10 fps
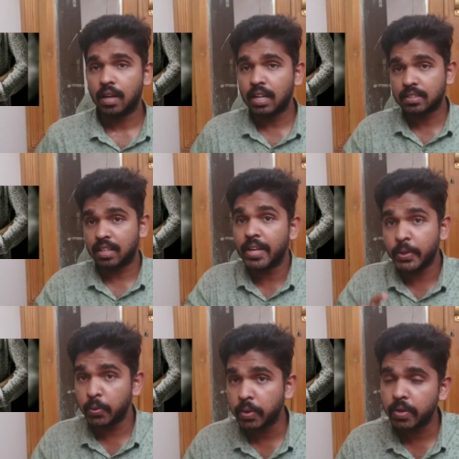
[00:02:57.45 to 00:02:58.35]
அடுத்ததான்
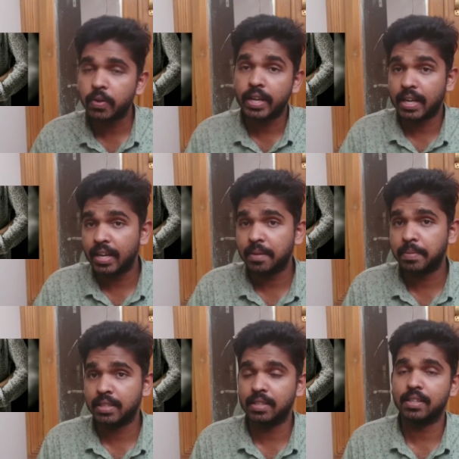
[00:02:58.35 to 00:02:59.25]
யூரினோட கலர்
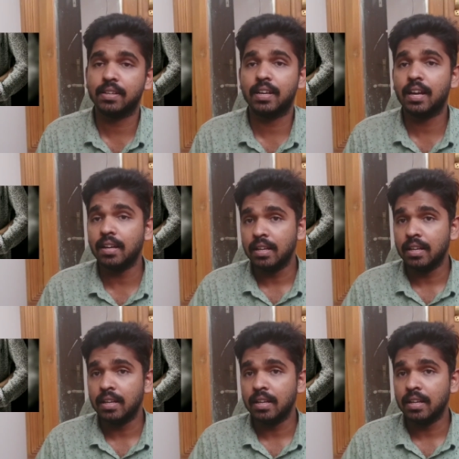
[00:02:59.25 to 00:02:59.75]
பார்த்தீங்கன்னா